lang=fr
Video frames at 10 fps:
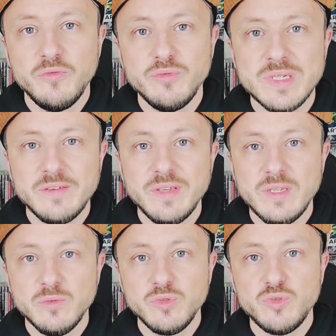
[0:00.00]
vu sa
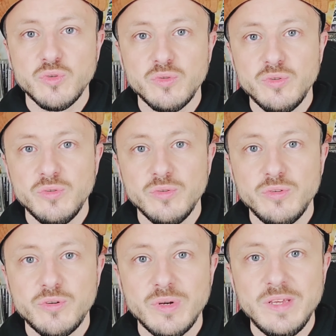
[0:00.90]
vidéo sur le
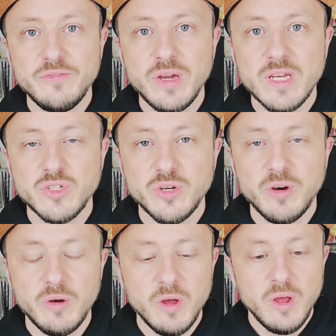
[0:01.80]
colis
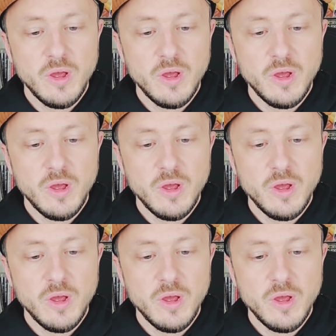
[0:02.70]
voyageur.